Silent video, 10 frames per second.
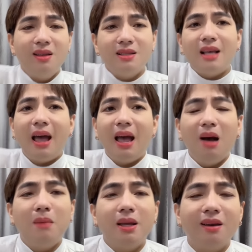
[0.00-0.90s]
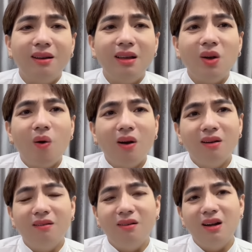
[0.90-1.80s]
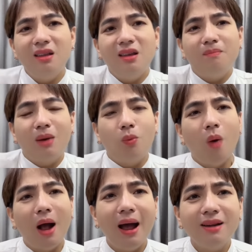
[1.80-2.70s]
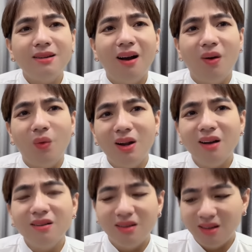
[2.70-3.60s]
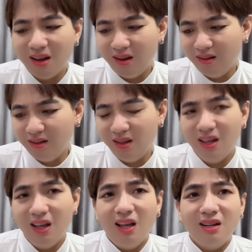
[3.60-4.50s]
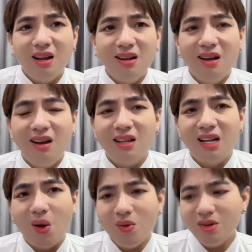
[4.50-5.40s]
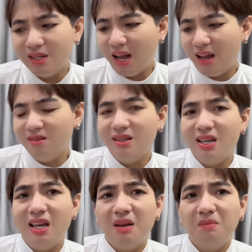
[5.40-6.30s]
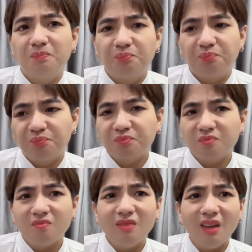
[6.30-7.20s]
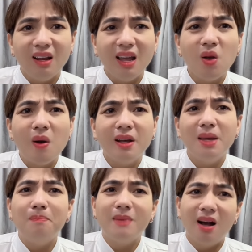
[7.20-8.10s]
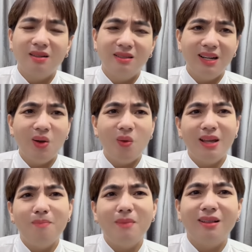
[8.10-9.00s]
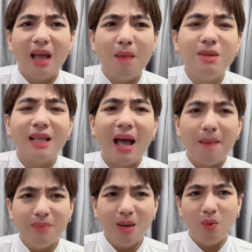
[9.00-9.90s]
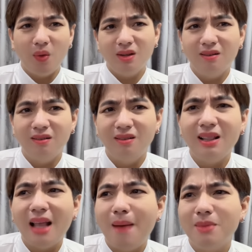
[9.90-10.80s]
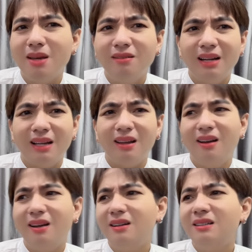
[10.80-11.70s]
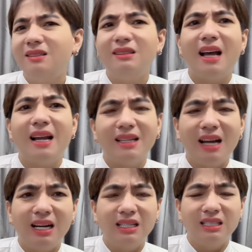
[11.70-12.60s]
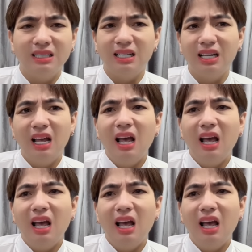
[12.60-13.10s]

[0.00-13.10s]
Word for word: sao mà những cái con người đó gì mà quá trời quá đất gì trời đi lên thì nói người này người kia cái con kim ngân cái con kim ngân 88 đó mọi người nó làm như là trời ơi là trời